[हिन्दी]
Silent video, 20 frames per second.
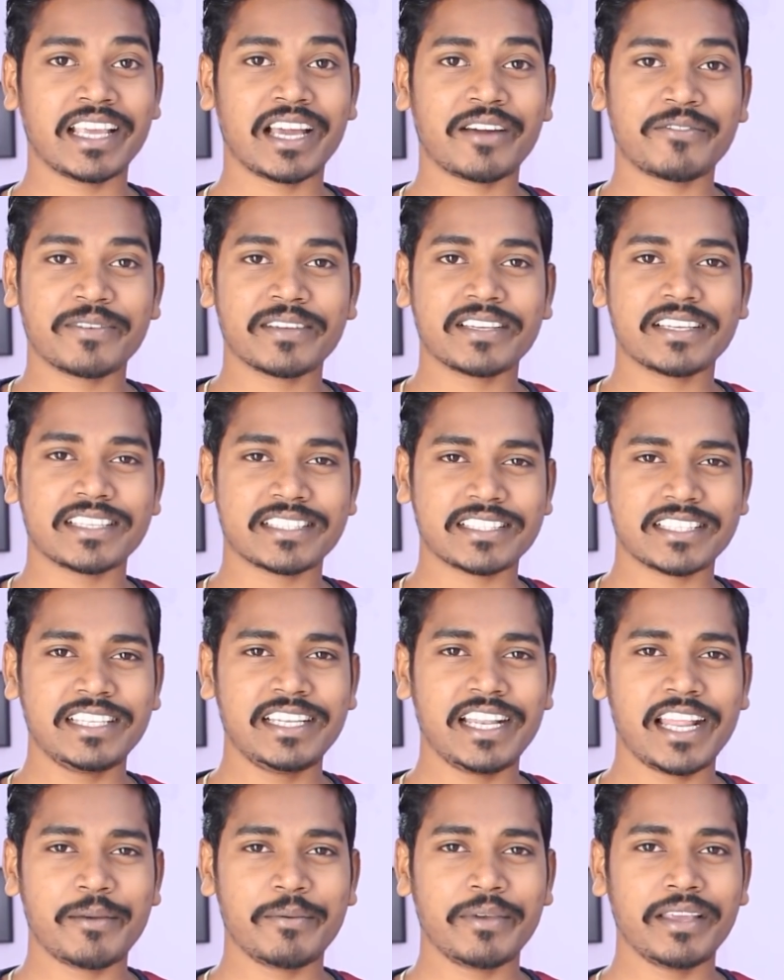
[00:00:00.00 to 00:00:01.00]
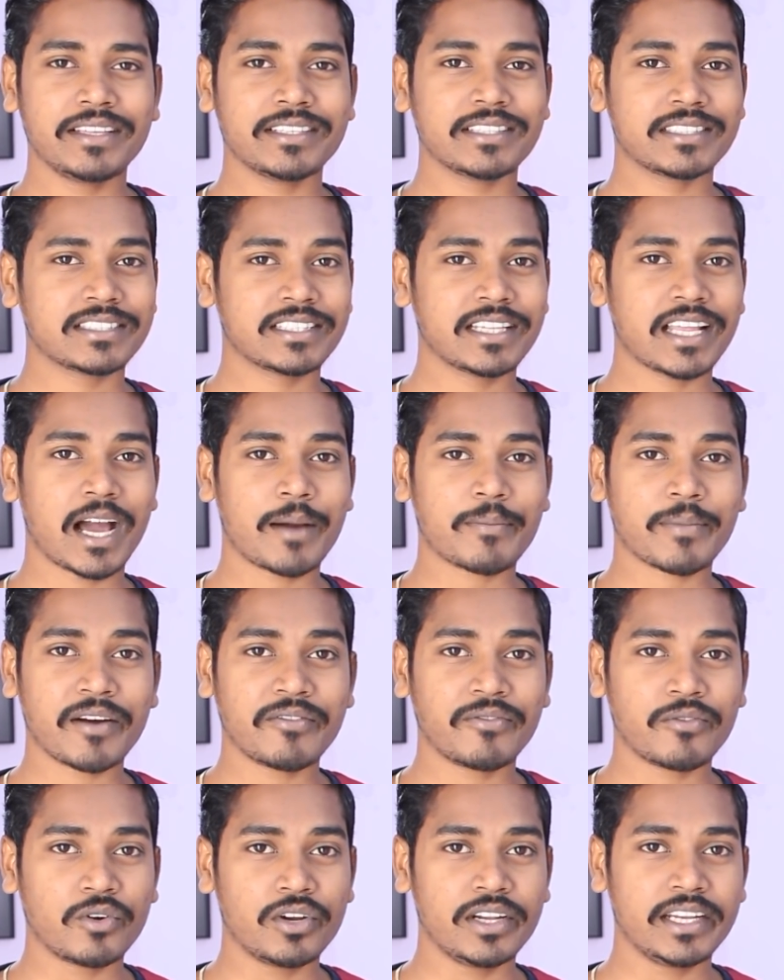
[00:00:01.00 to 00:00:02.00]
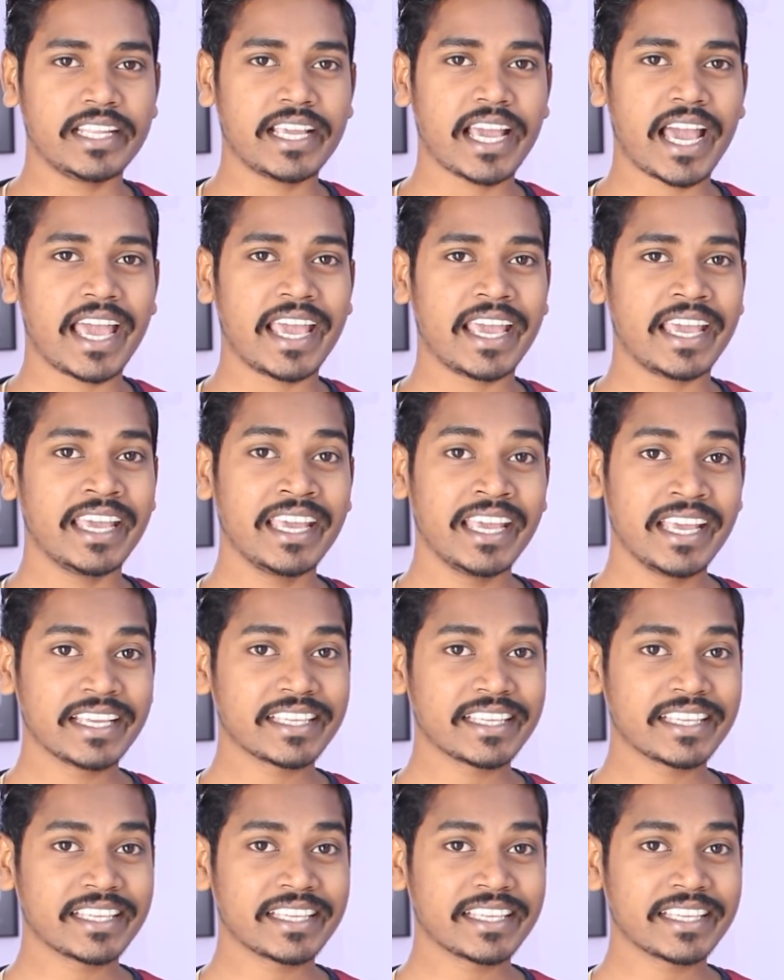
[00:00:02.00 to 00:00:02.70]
या फिर किसी ने भी जिसने आपका फ़ोन लिया है